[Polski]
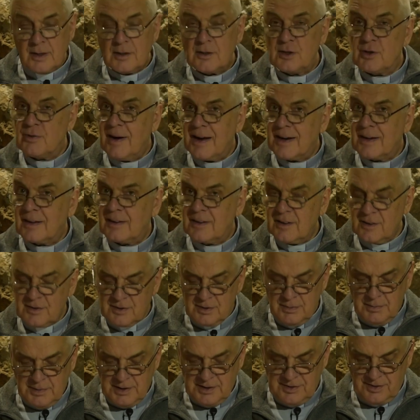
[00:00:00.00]
Czwarty
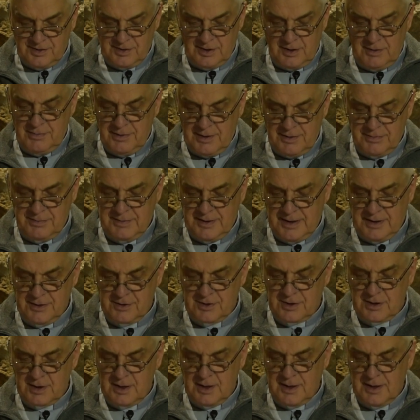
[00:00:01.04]
zmysł
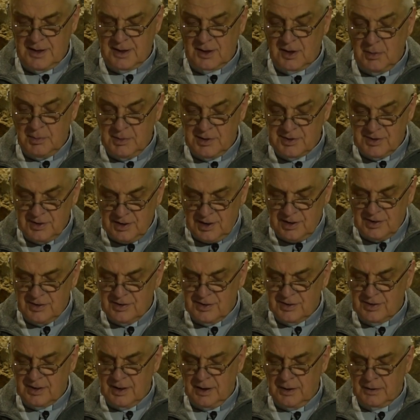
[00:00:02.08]
wewnętrzny, jakim jest
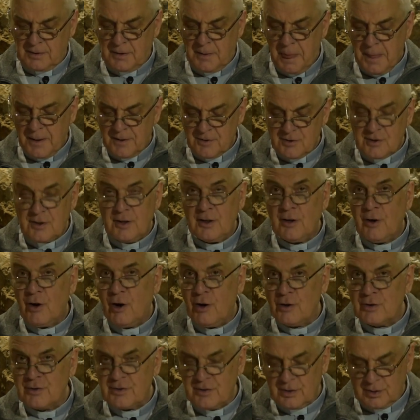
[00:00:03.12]
instynkt, czyli
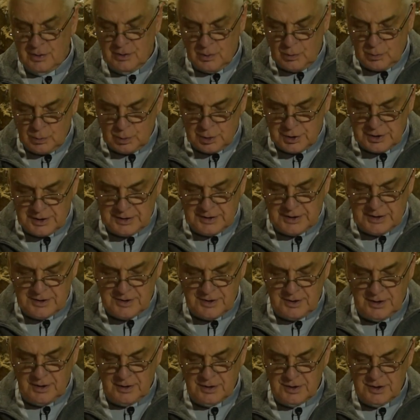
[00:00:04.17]
osąd
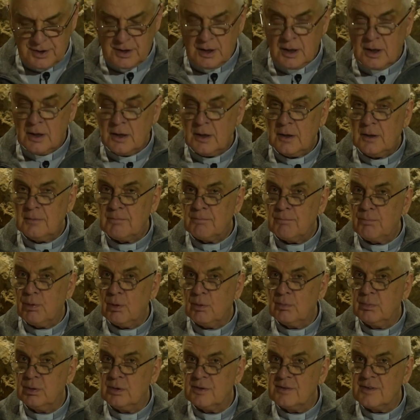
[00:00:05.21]
użyteczności,
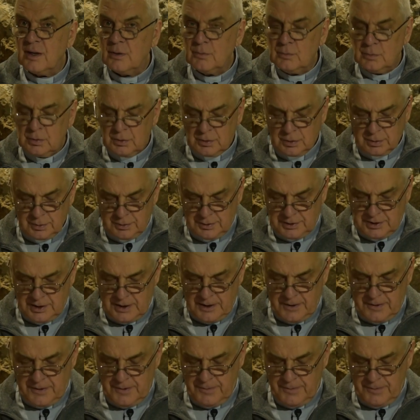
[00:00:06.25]
pobudza uczucia.